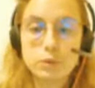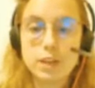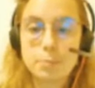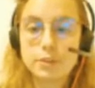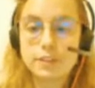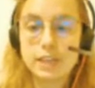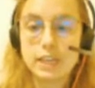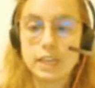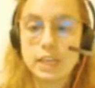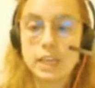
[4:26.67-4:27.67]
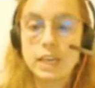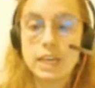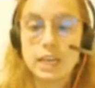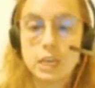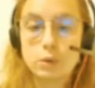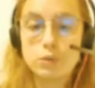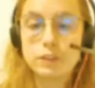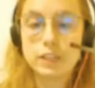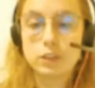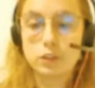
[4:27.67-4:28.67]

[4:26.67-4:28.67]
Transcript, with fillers: donc la petite clé et ouvrit